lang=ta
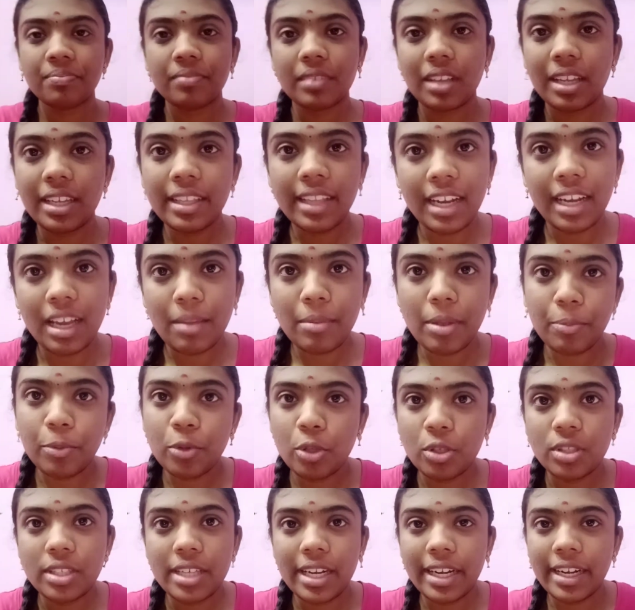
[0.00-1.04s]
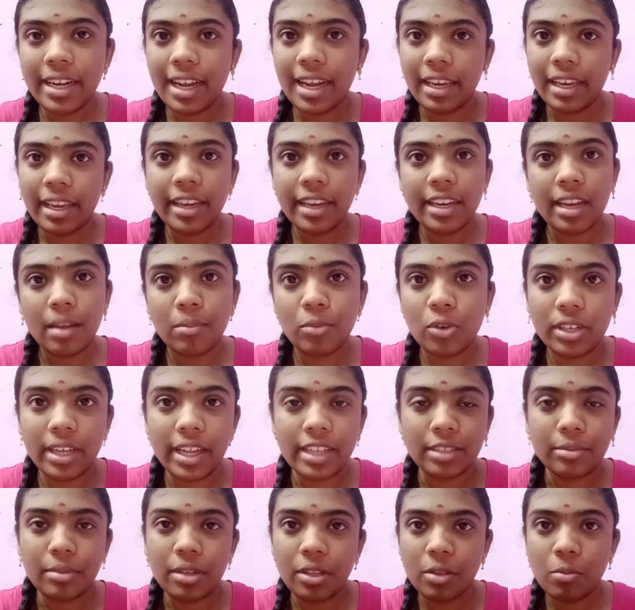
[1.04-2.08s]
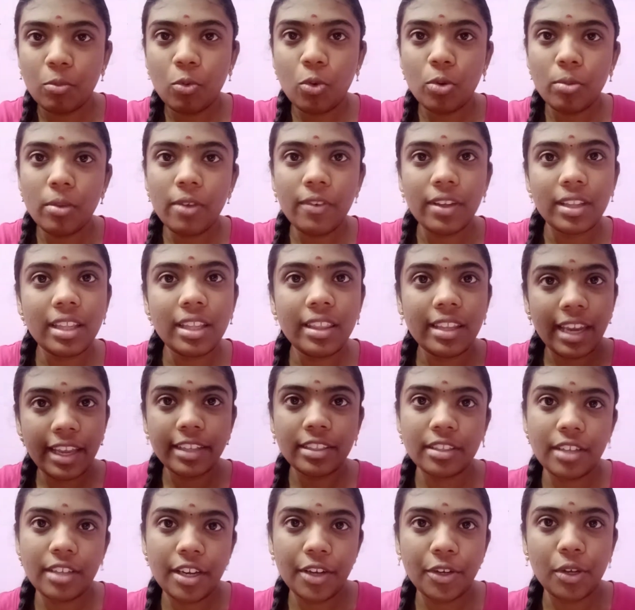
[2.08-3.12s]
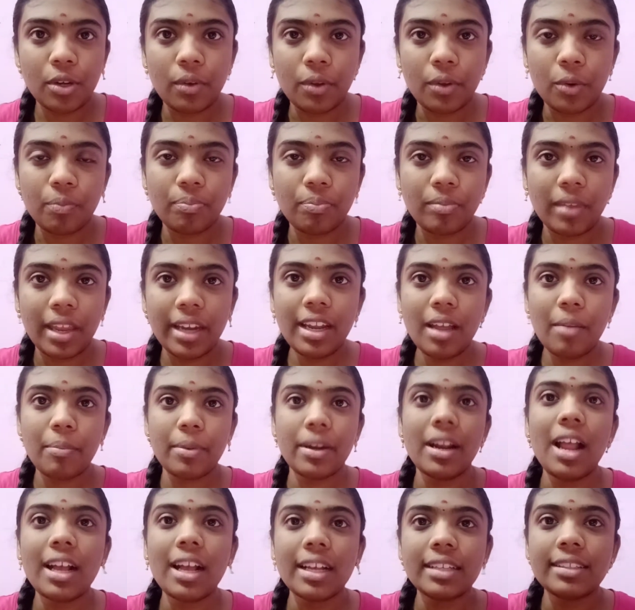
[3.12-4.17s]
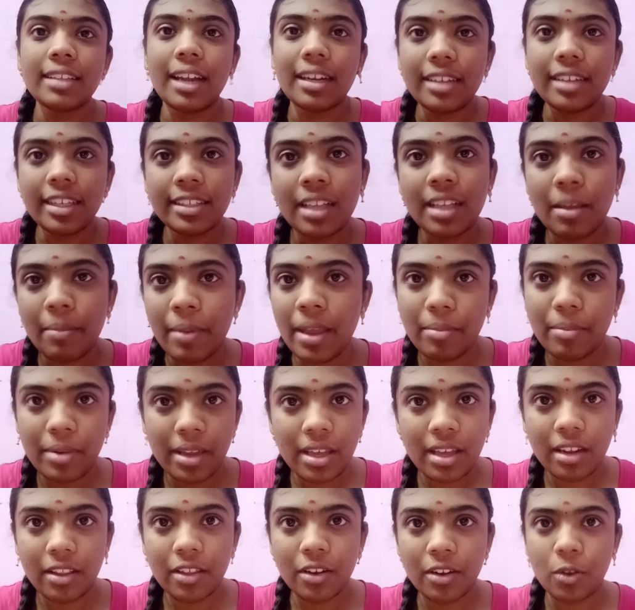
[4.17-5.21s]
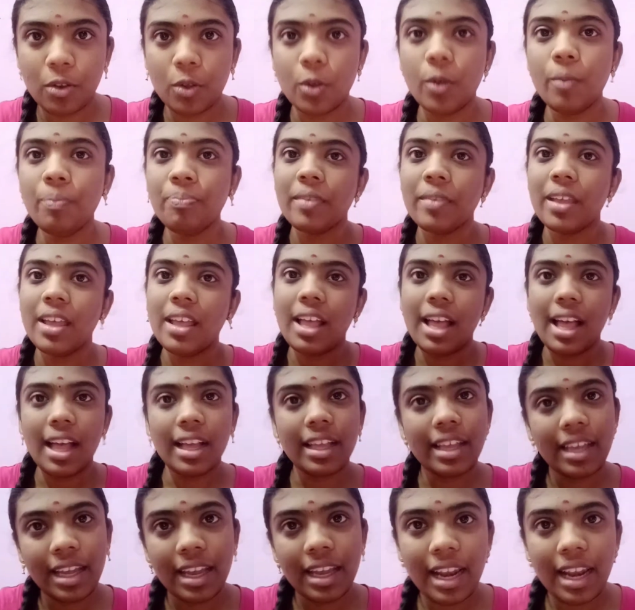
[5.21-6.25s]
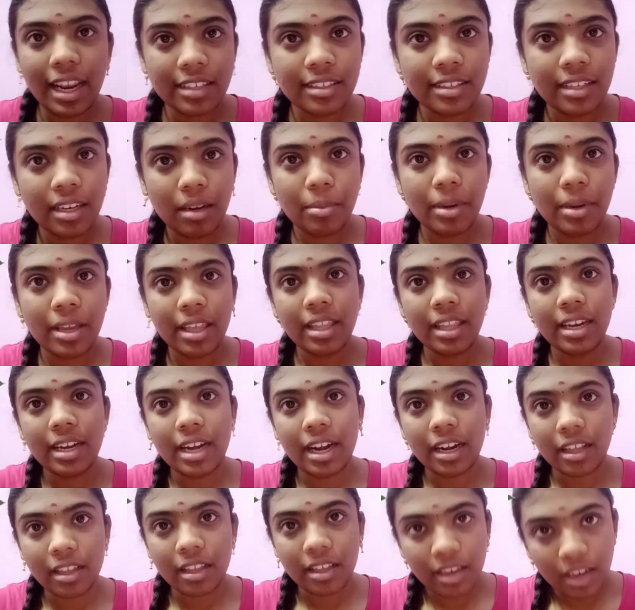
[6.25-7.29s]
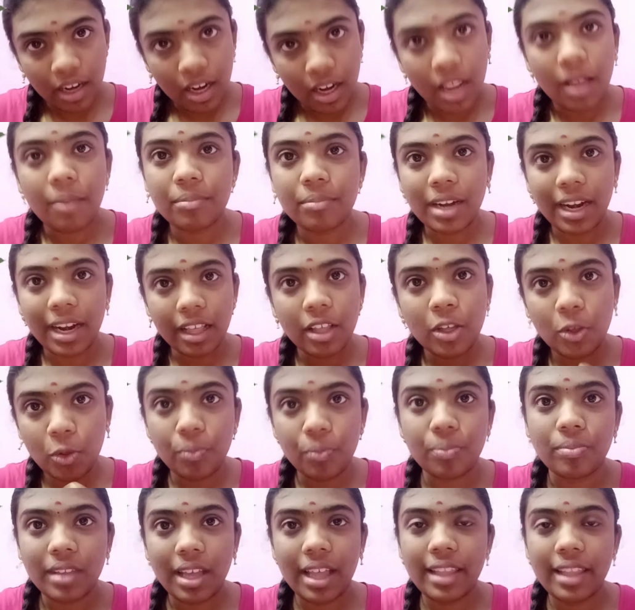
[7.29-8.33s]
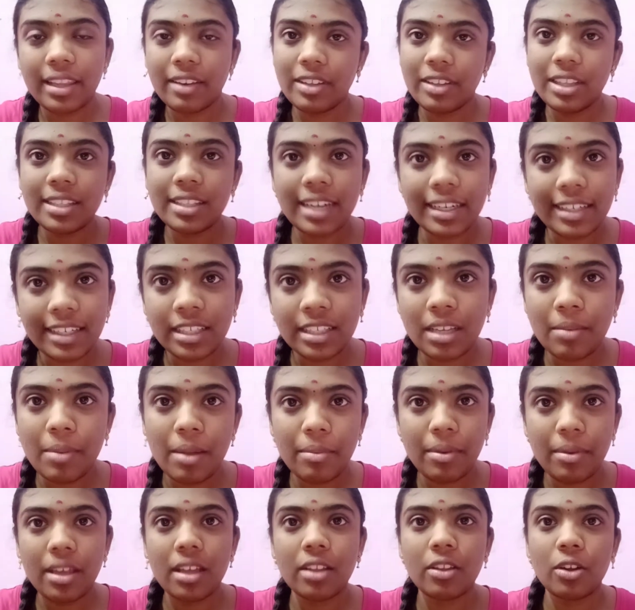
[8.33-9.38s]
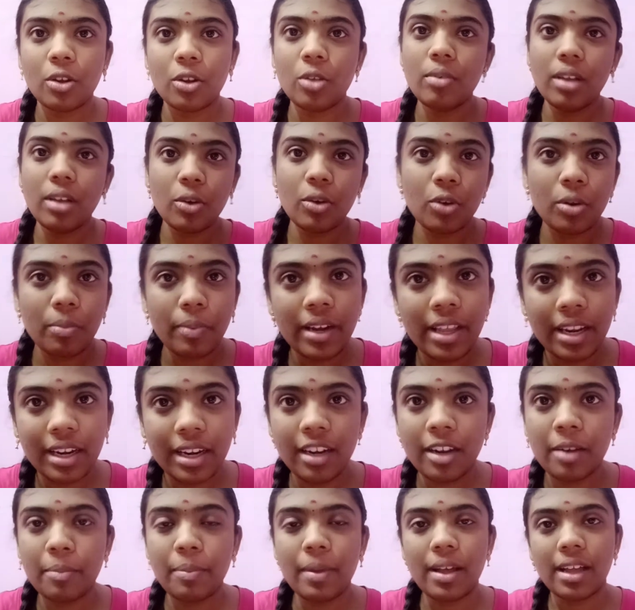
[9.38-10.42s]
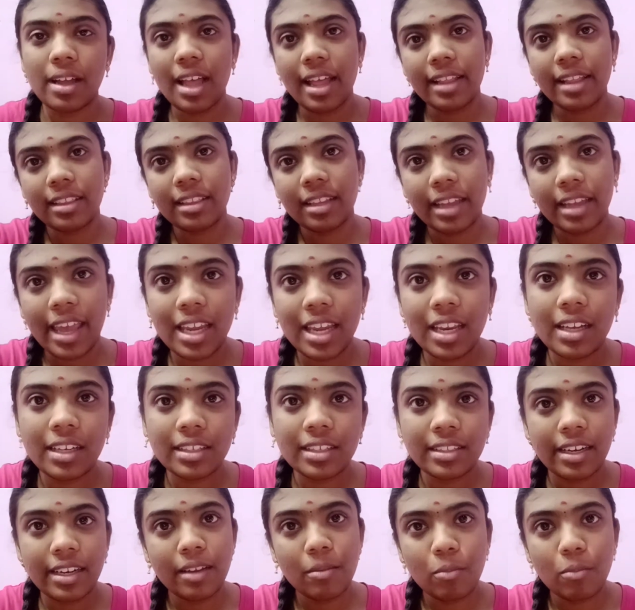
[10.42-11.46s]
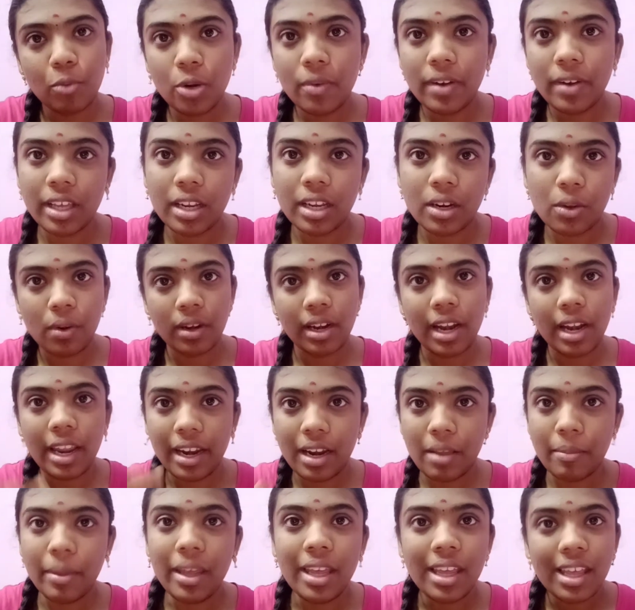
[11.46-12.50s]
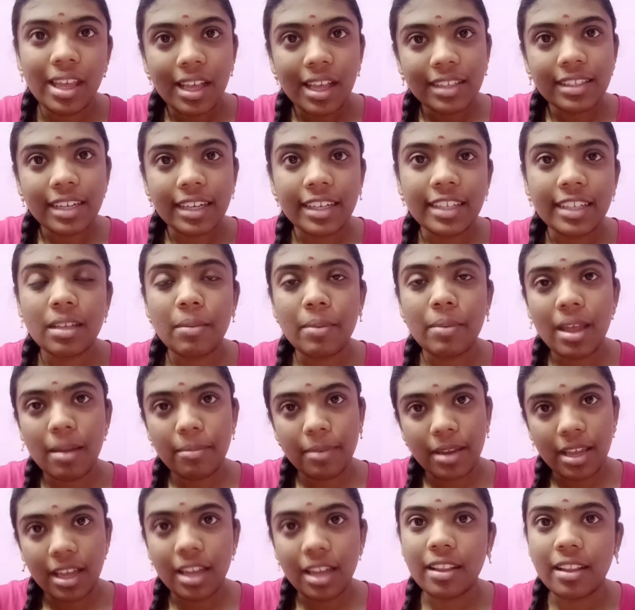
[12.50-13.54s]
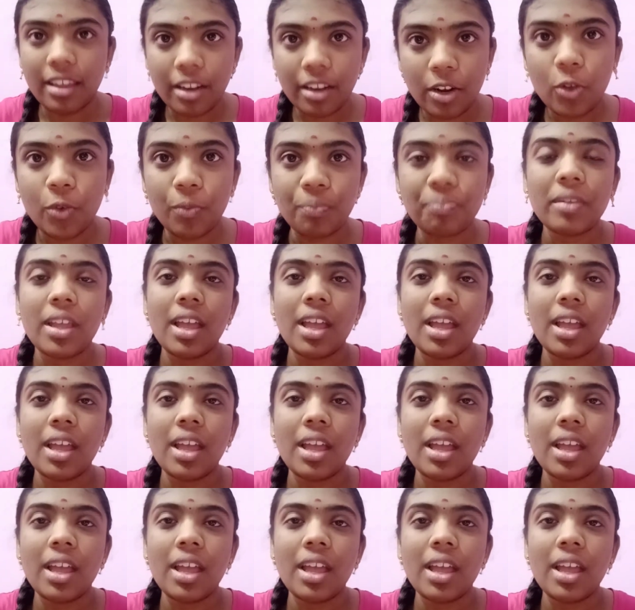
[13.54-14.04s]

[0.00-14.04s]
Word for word: இது எல்லாமே புதுச்சேரி டெல்லி ஜம்மு அண்ட் காஷ்மீர் இந்த மூணுமே வந்து இந்த லெஜிஸ்லேட்டிவ்ல வரும் என்ன அப்படின்னா அங்கே சட்டசபை அப்படிங்கிறது இருக்கும் அங்கே எலெக்ஷன் அப்படிங்கிறது நடக்கலாம் நடக்கும் அதில் வந்து சட்டசபை அப்படிங்கிறது இருக்கும் அங்கே உறுப்பினர்கள் இருப்பாங்க அந்த ஏரியாவுக்கு தனியாக முடிவெடுக்கிறவங்களாம் எல்லாமே சட்டசபை அப்படிங்கிறது இருக்கும்